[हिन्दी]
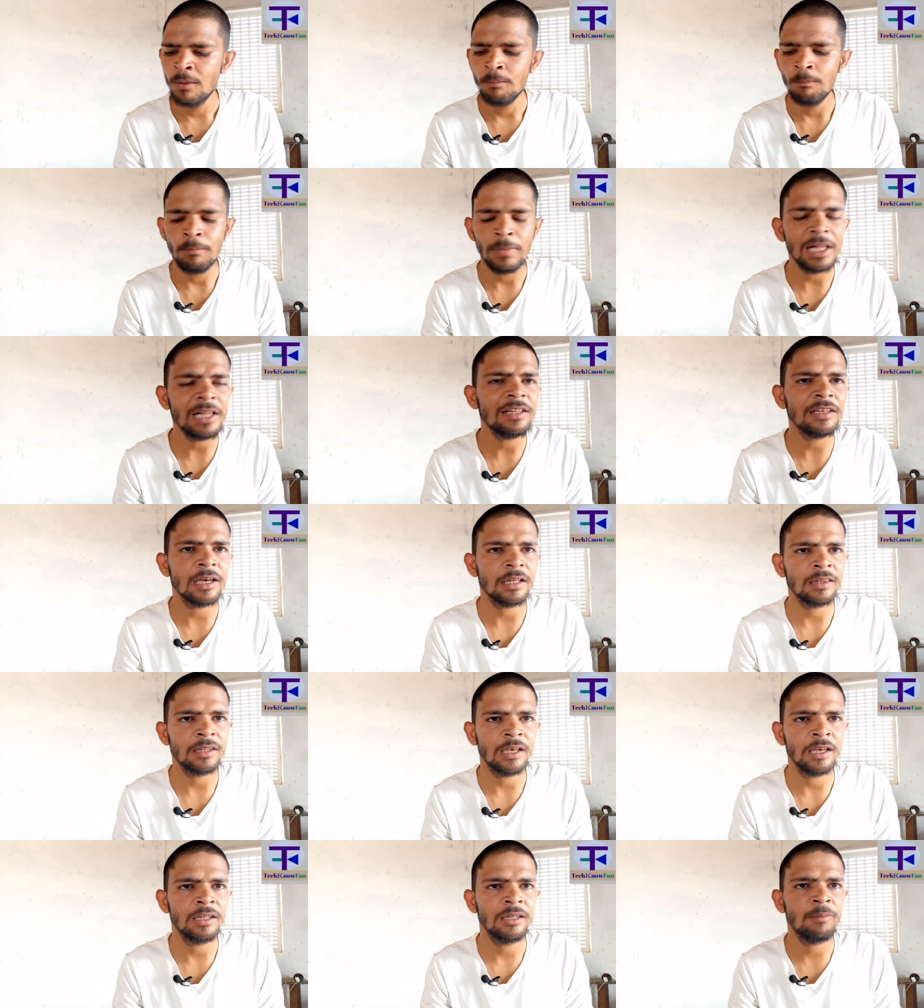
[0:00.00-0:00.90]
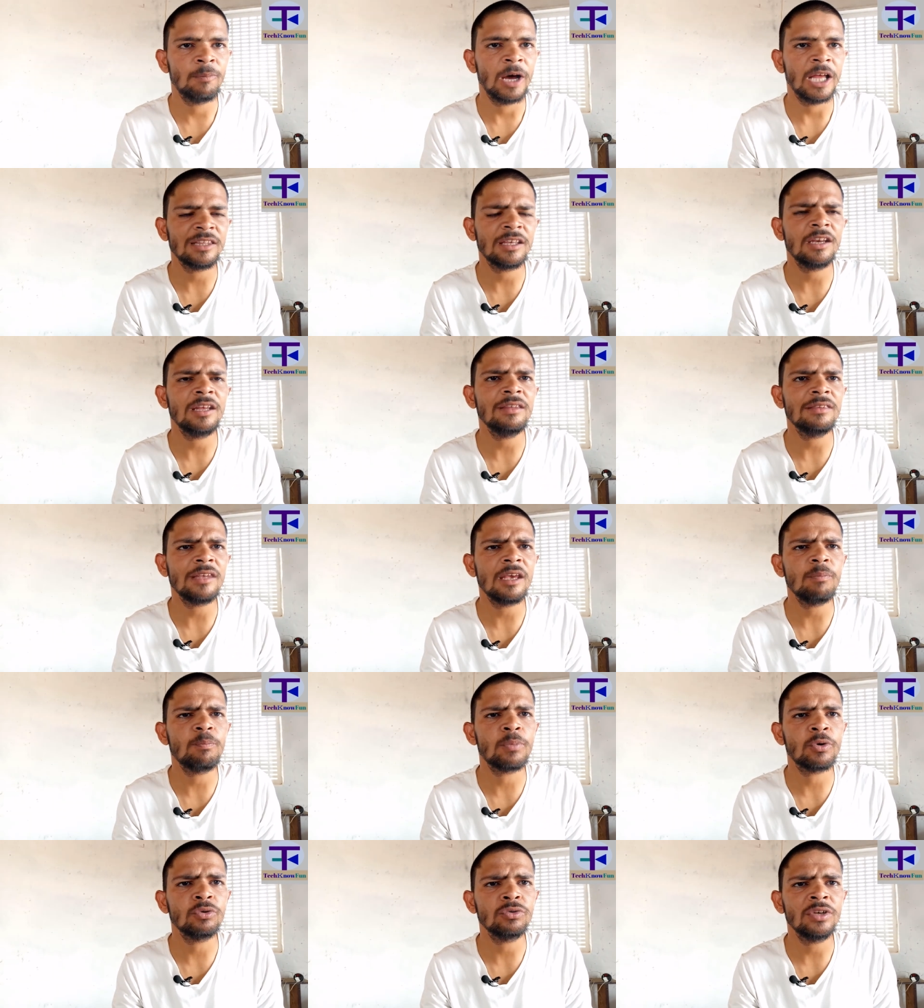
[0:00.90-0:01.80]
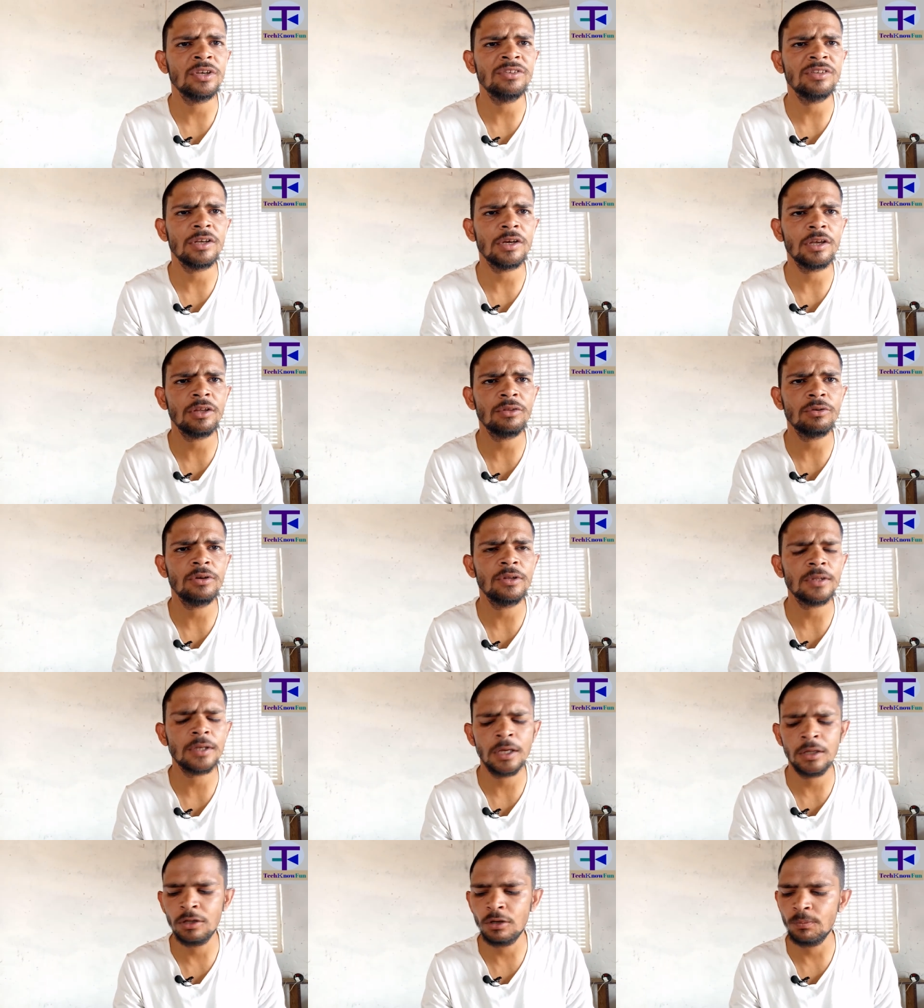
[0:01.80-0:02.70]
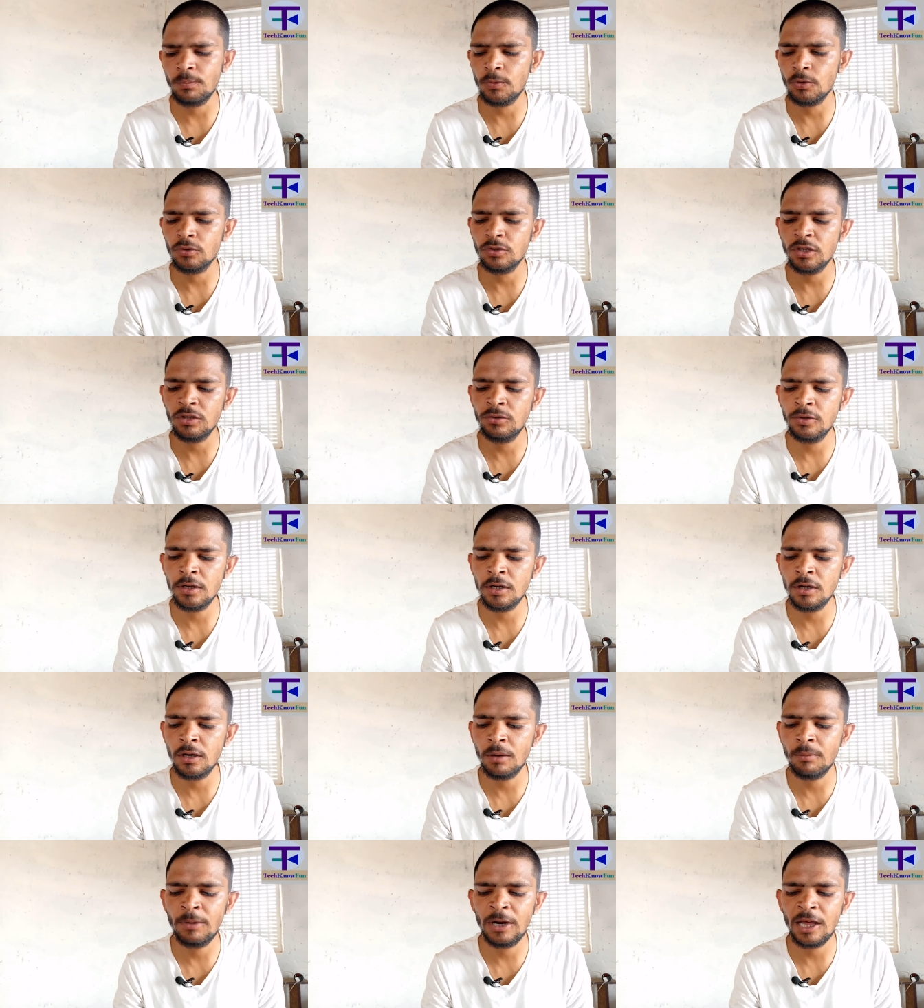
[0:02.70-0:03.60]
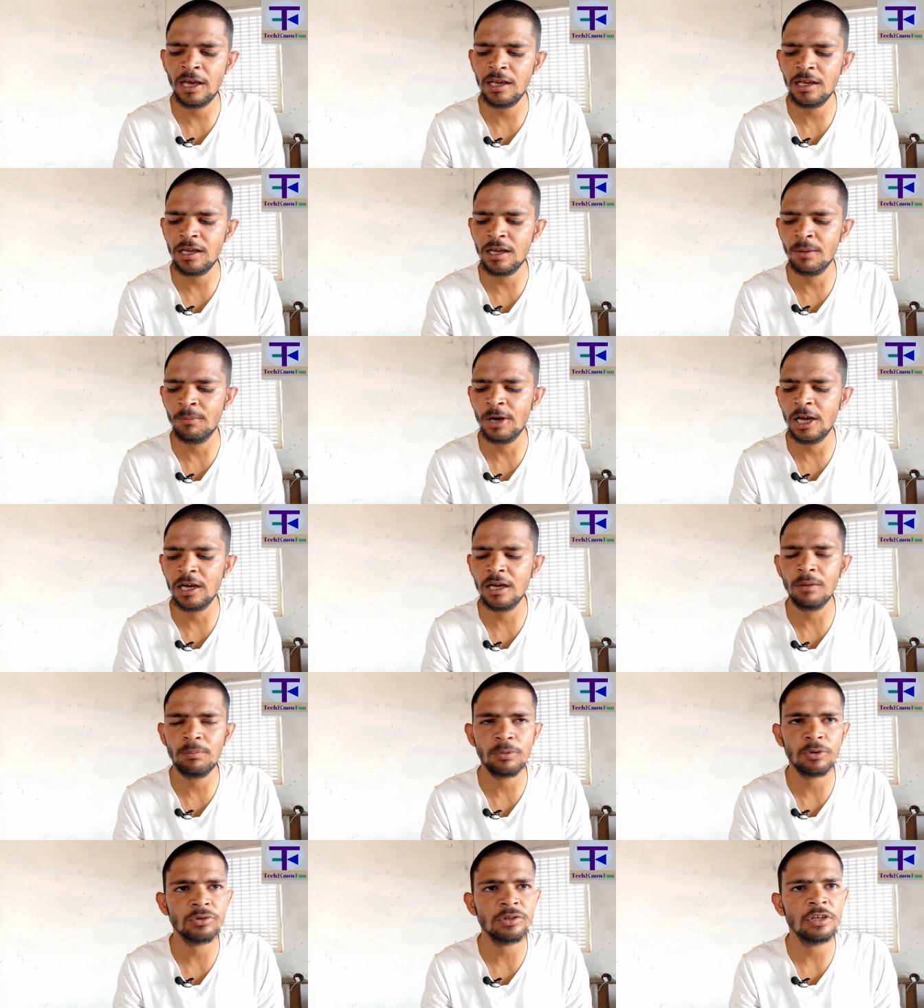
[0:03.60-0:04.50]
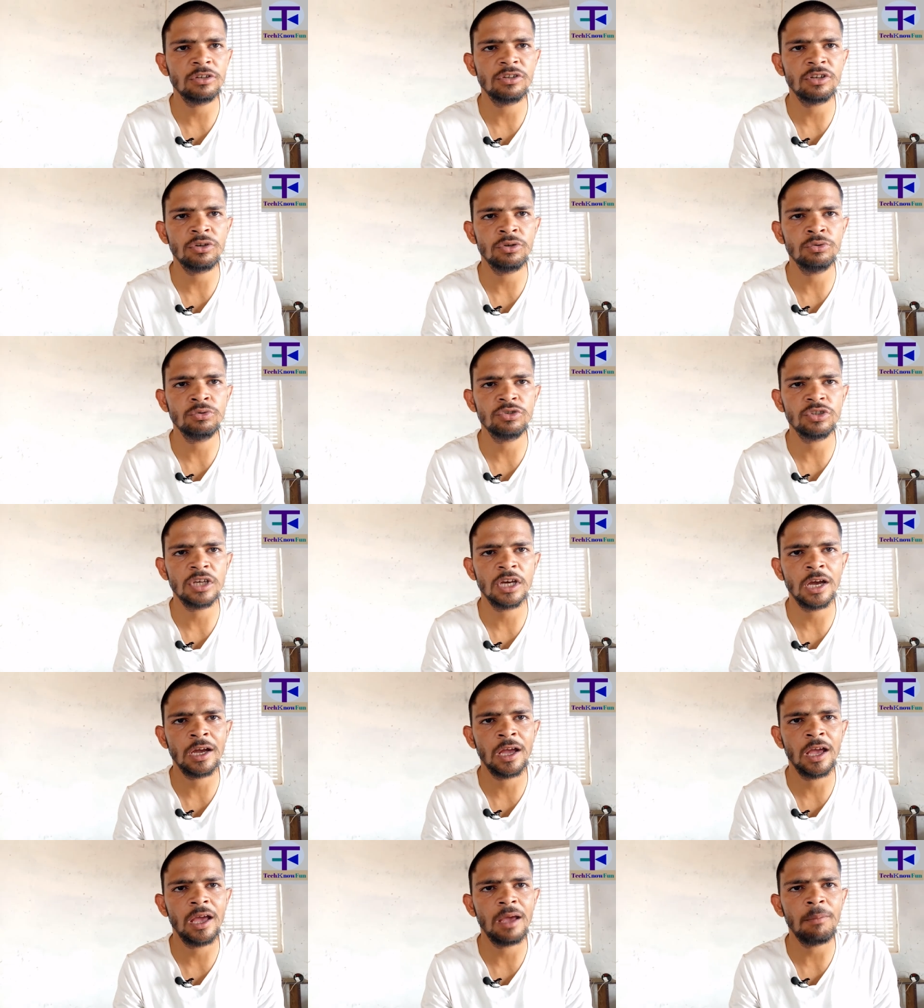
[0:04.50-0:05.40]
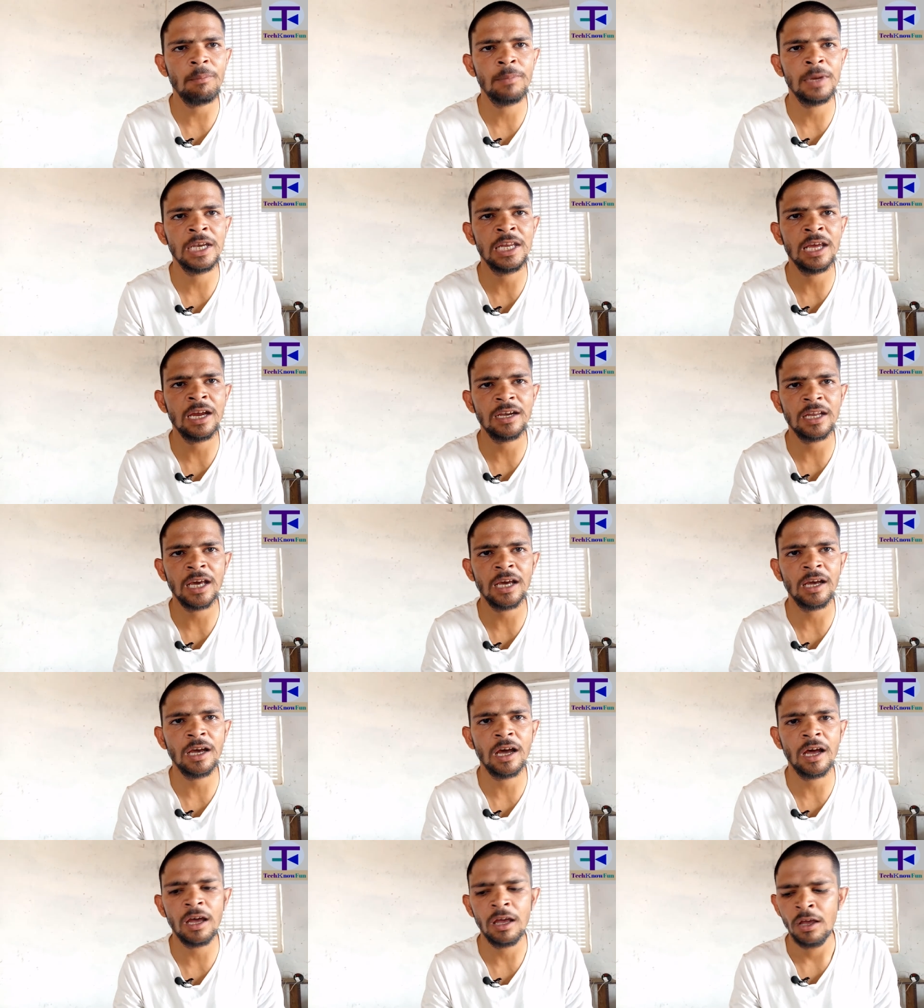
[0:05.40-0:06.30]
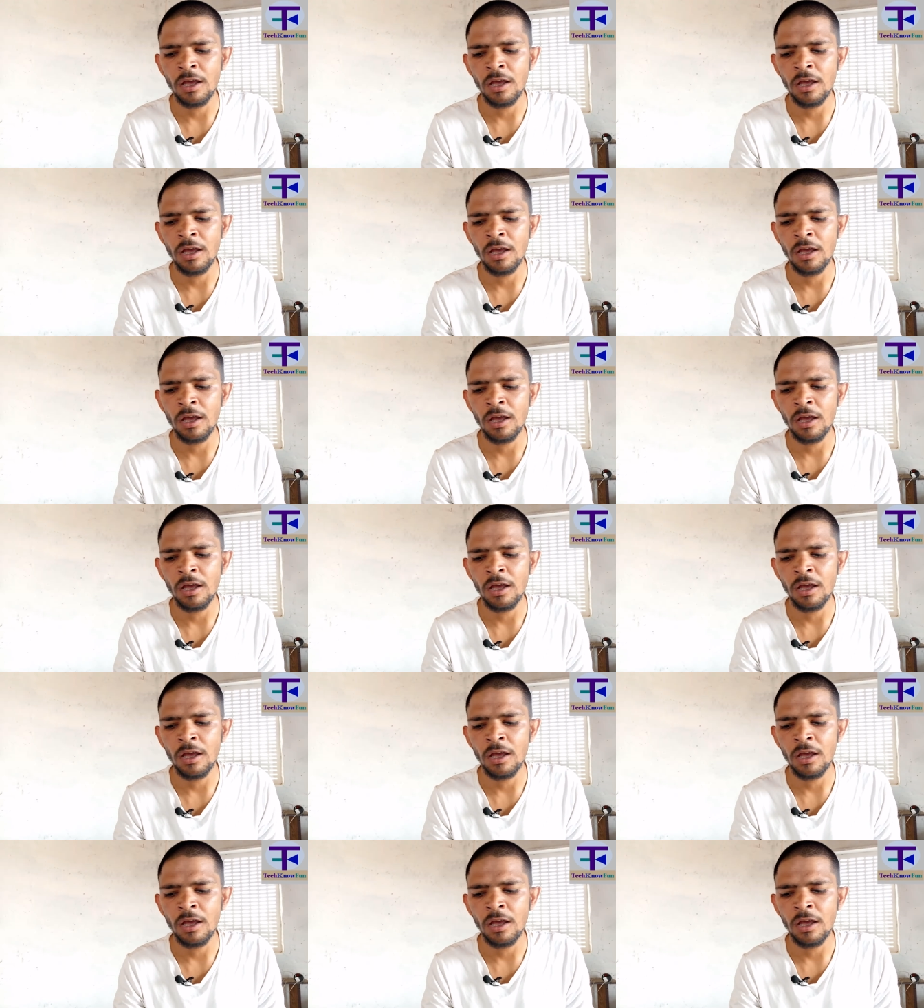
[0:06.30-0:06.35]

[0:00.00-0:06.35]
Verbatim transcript: मिल जाता है यदि बात करें इसके प्रोसेसर की तो इसके अंदर प्रोसेसर बड़ा ही कमाल का प्रोसेसर यूज किया गया है मीडिया टेक का